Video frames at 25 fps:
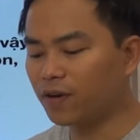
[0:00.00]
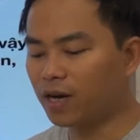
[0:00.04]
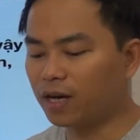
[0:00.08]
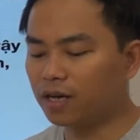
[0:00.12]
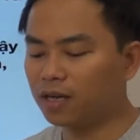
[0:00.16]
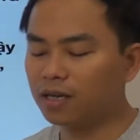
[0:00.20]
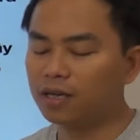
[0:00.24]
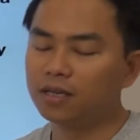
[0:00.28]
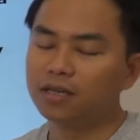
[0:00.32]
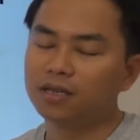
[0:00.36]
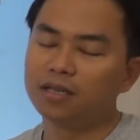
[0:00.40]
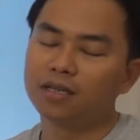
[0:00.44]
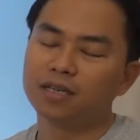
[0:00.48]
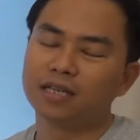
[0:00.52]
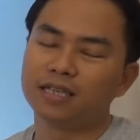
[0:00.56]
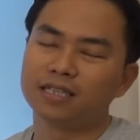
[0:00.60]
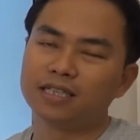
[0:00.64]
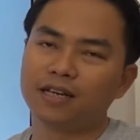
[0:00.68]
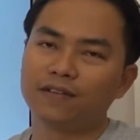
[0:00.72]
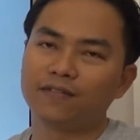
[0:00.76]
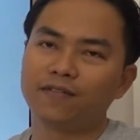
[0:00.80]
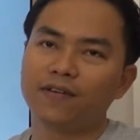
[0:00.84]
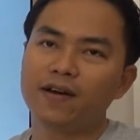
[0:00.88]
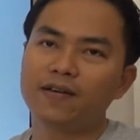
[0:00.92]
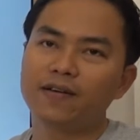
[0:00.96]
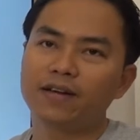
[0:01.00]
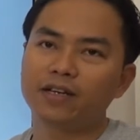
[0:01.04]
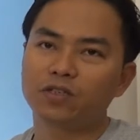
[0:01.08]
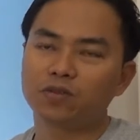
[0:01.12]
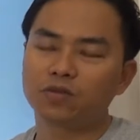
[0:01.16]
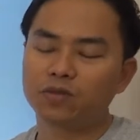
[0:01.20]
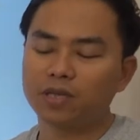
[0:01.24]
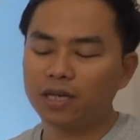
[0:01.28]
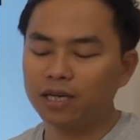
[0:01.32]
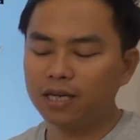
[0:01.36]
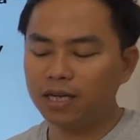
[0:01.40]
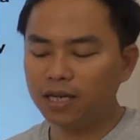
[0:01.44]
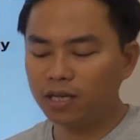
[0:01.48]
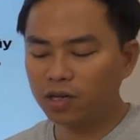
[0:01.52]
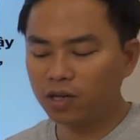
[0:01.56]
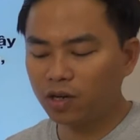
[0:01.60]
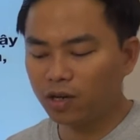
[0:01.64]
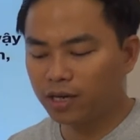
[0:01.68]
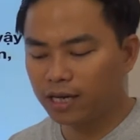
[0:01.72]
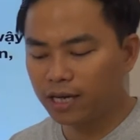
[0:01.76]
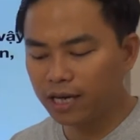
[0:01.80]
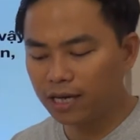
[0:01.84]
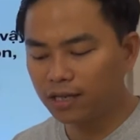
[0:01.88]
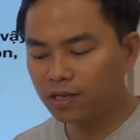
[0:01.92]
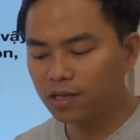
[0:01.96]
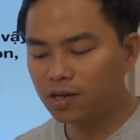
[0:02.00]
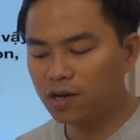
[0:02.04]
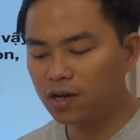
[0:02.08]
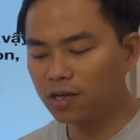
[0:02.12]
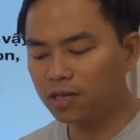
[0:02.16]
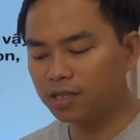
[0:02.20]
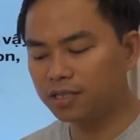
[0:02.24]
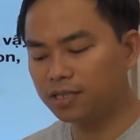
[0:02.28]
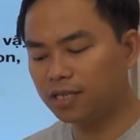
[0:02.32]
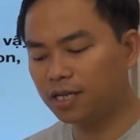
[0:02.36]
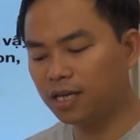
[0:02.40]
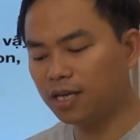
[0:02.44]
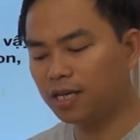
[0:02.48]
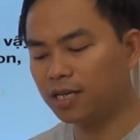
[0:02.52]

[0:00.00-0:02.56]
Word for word: vâng giải pháp là chúng ta nên nói ngắn gọn